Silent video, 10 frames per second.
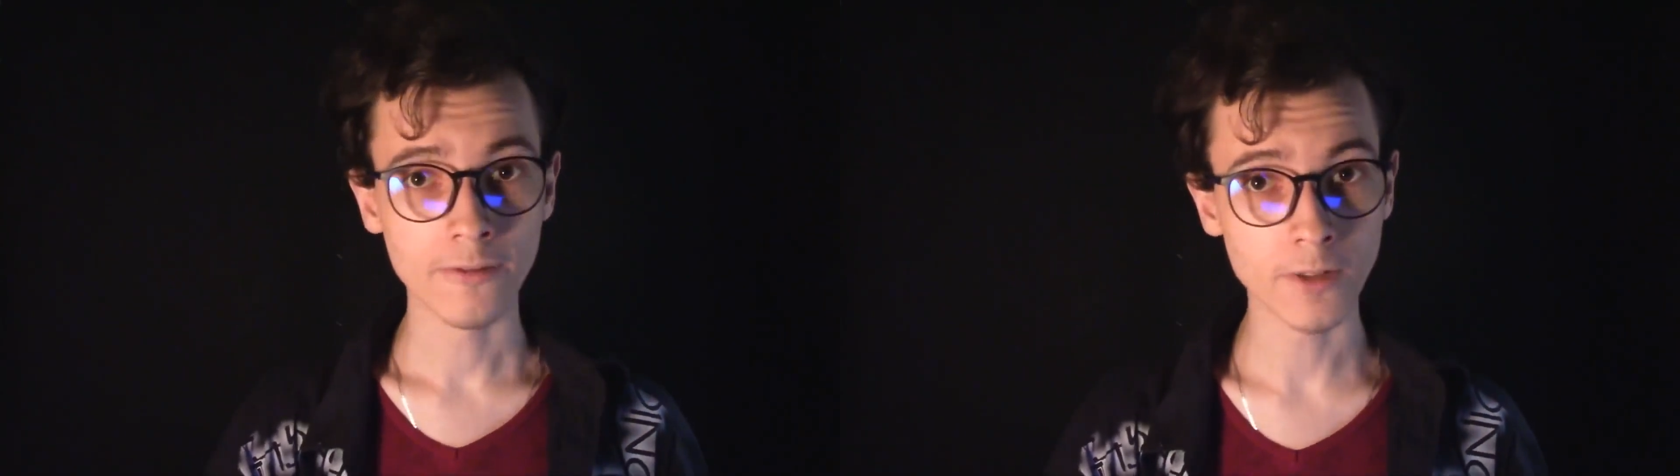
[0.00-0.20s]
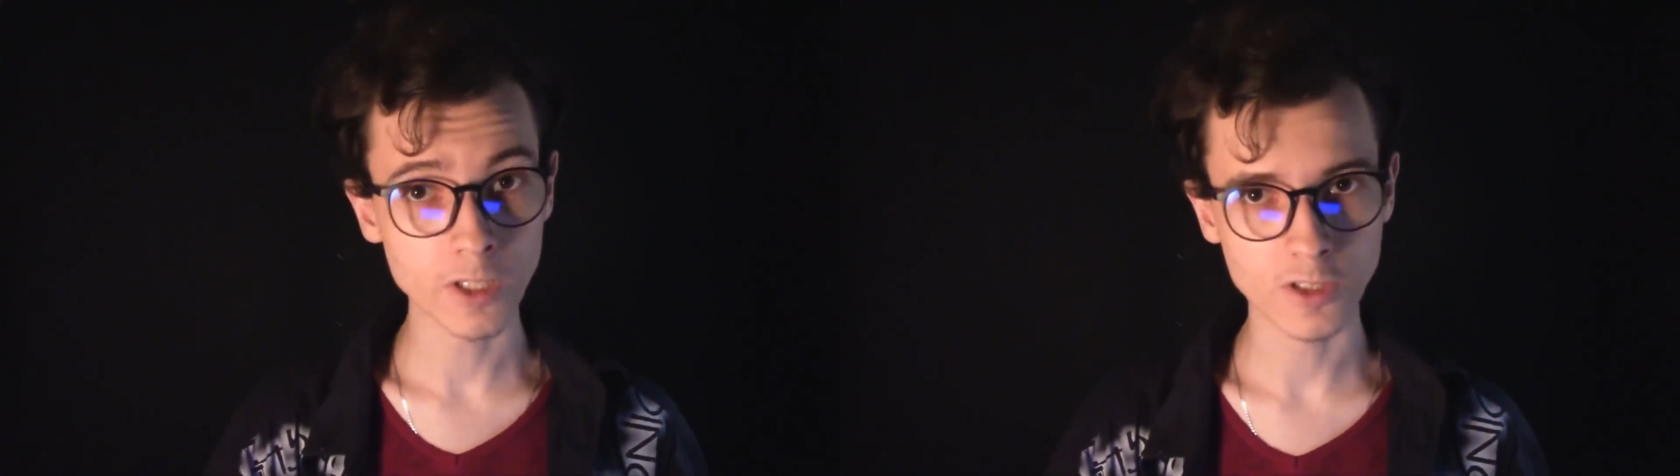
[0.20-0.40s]

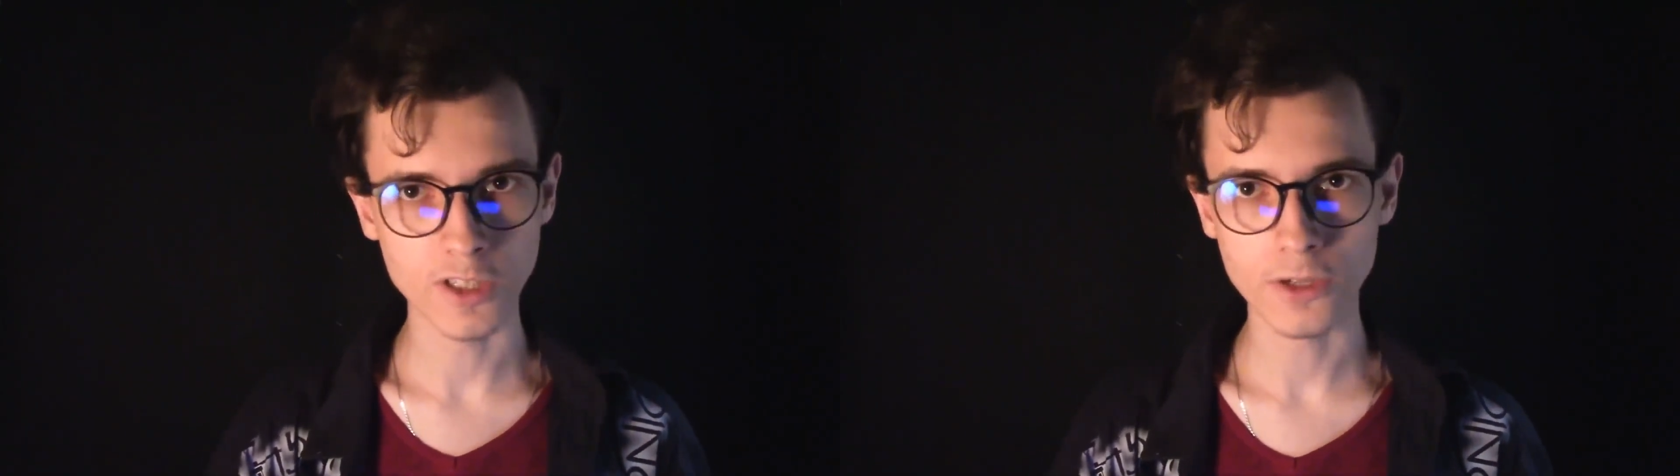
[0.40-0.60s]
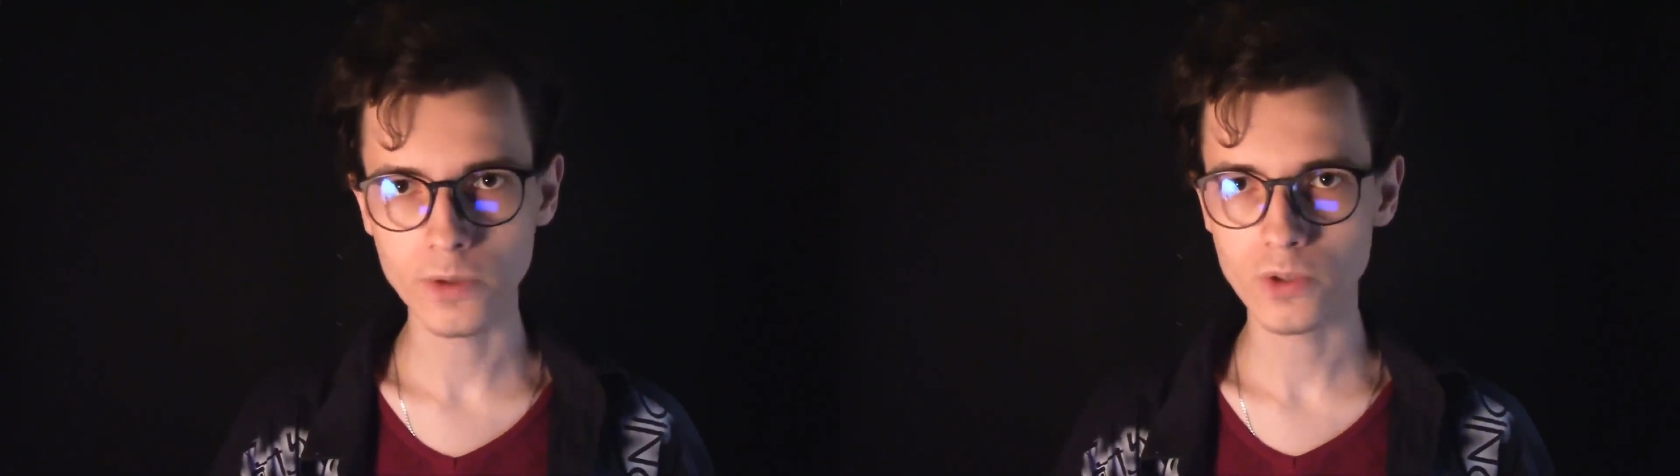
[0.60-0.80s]

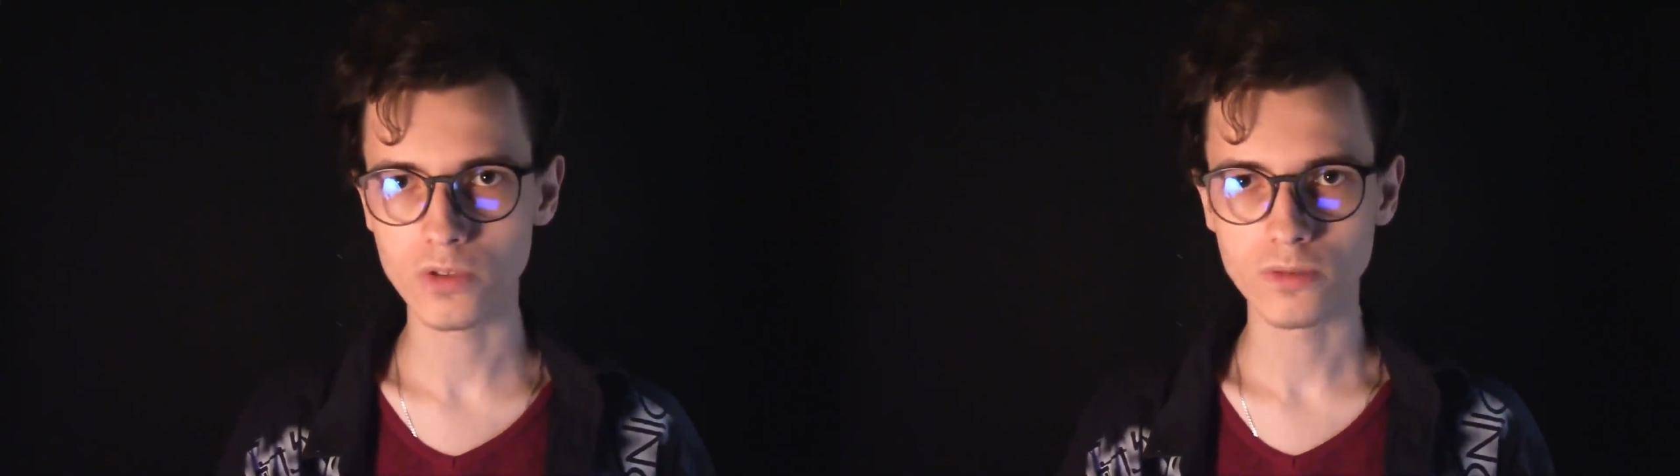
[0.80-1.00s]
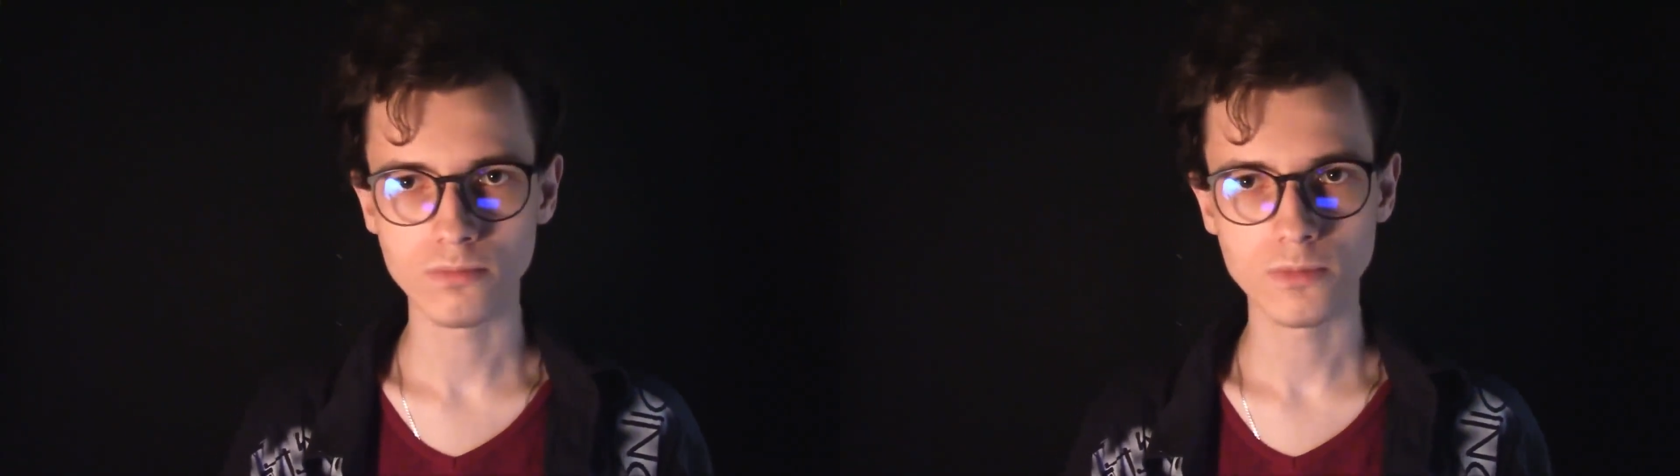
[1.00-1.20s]

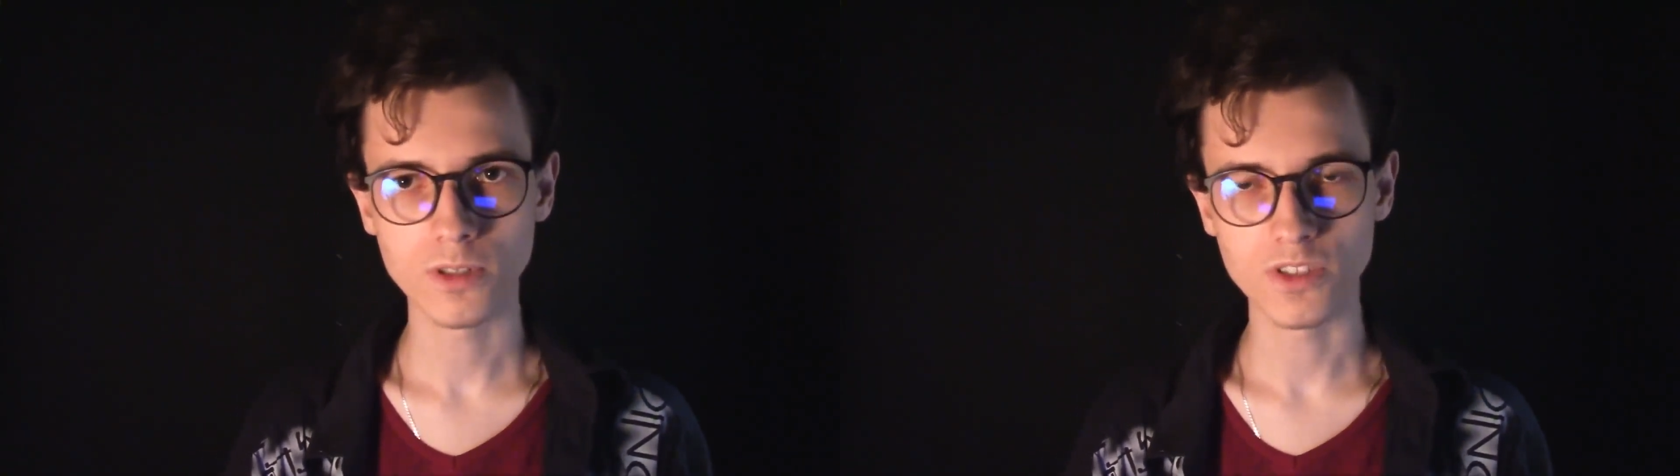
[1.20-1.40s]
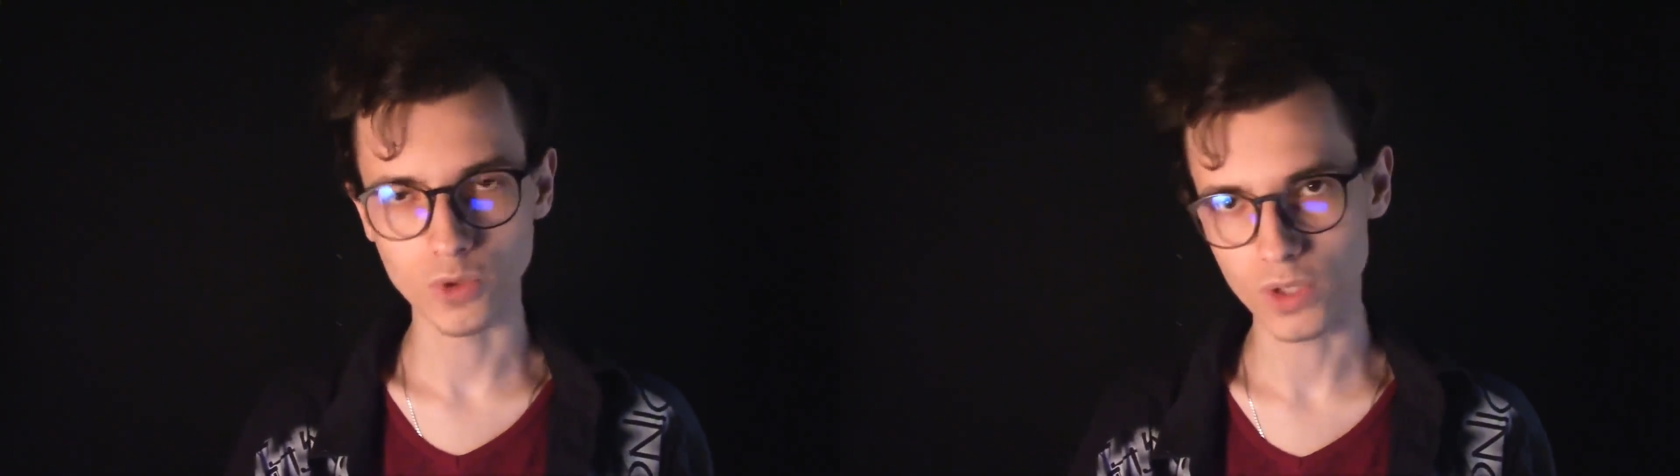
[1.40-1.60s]
Надеюсь,
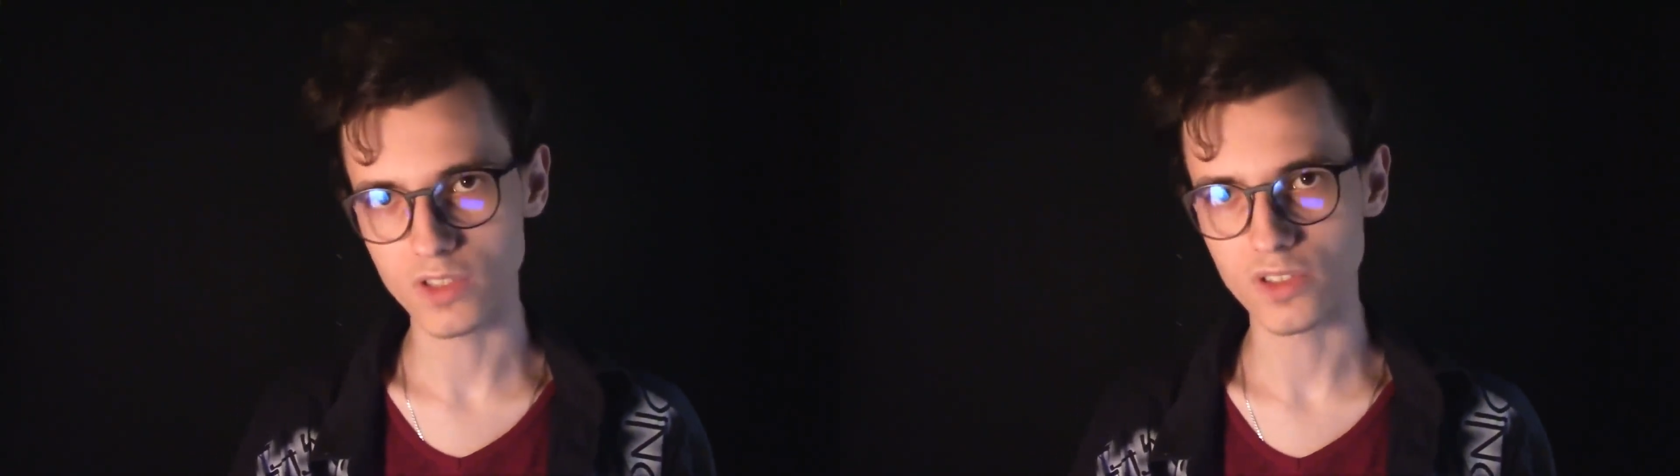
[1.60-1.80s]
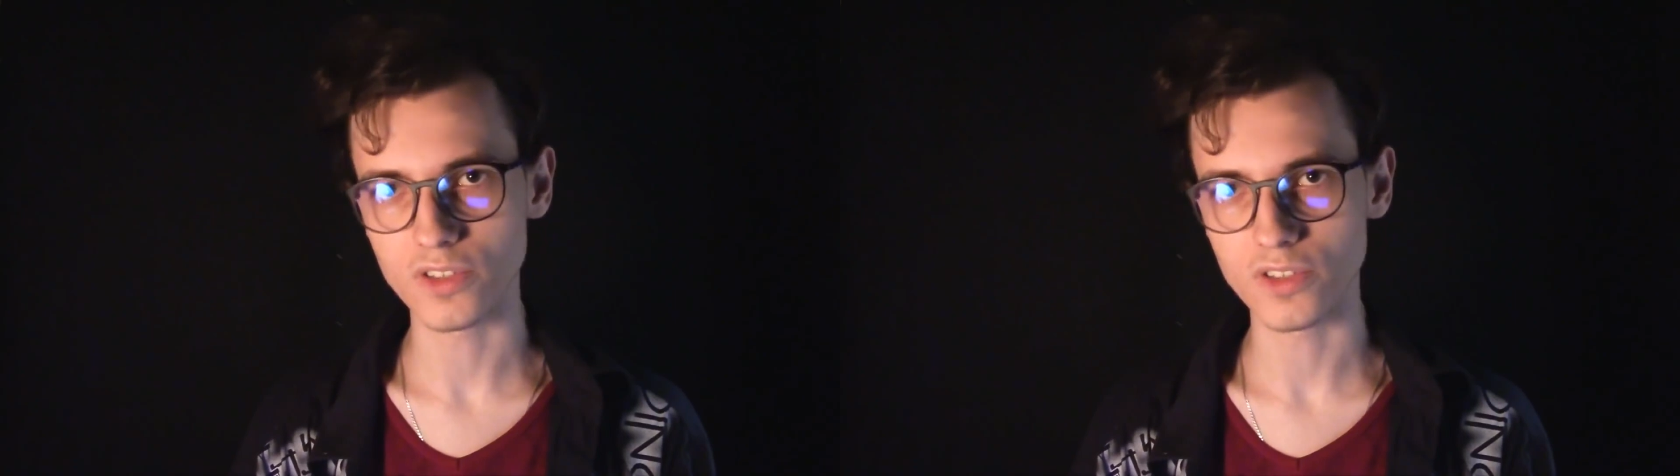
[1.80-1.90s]
ситуация